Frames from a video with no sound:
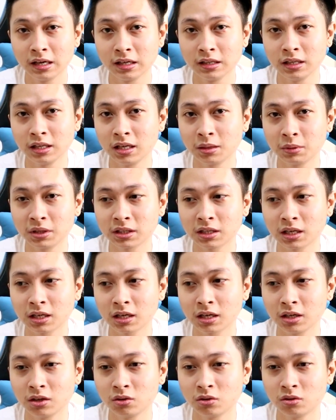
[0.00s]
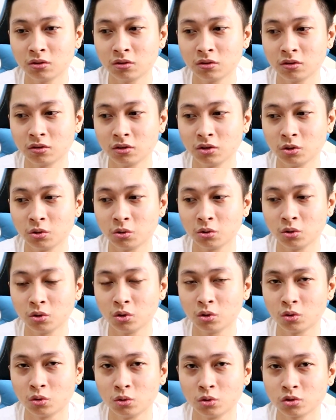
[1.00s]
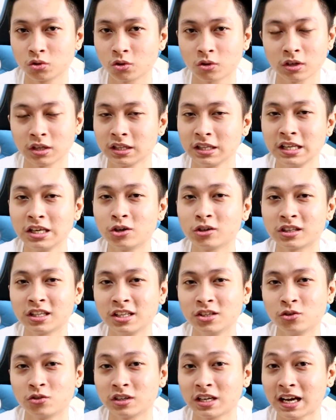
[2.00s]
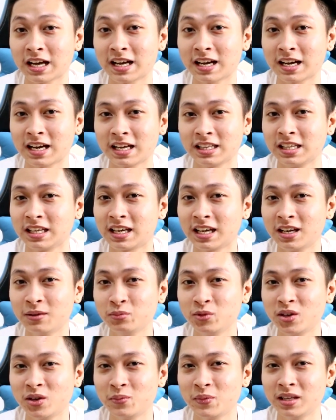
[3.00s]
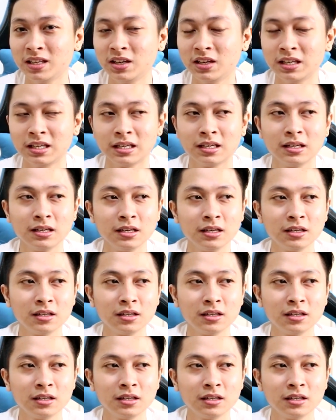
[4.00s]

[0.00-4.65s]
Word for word: Hindi naman talaga yung, yung, yung uso. Nicotine yung nakaka-addict. Alam nyo naman yan eh.